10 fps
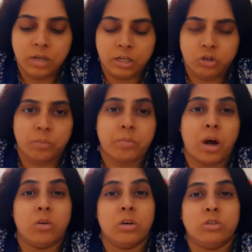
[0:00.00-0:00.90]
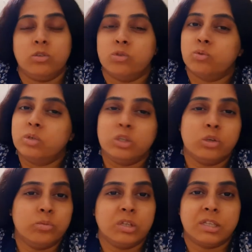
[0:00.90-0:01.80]
এই সব কারণের জন্য রুটি
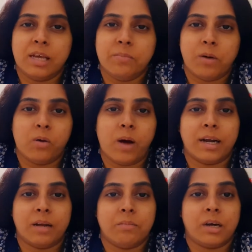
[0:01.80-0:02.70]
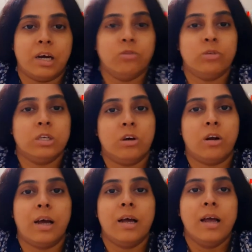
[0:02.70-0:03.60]
তো বুঝতেই পারো আটা মাখা রুটি
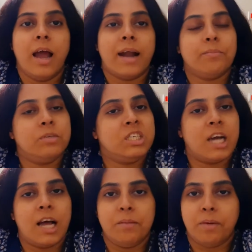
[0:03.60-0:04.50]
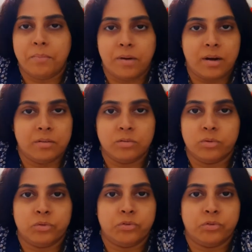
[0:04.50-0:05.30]
করা এটা বিশাল ব্যাপার ও